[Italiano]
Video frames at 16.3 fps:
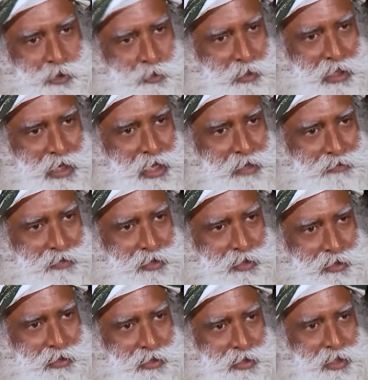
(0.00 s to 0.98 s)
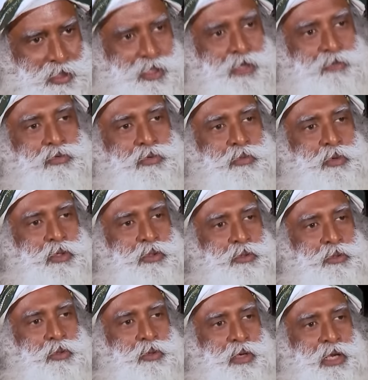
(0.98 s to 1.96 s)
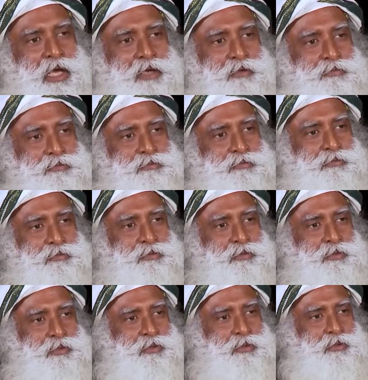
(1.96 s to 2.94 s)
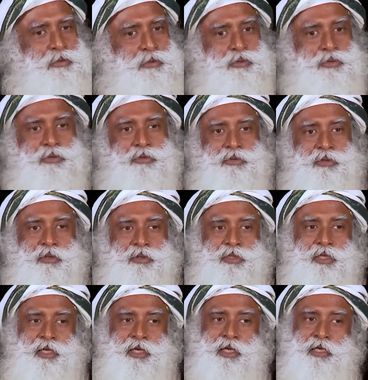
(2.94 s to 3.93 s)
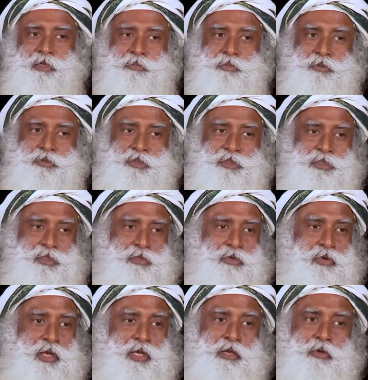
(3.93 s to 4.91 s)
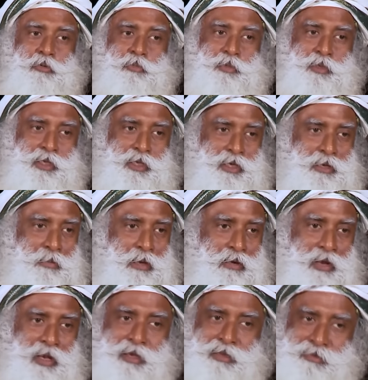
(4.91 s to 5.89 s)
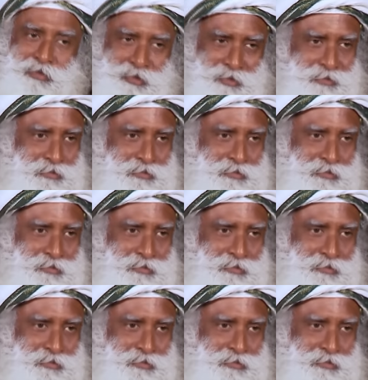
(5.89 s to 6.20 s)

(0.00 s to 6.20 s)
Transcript: essere vivi qui, se vuoi conoscere la vita, non dovresti prendere nessuna posizione o opinione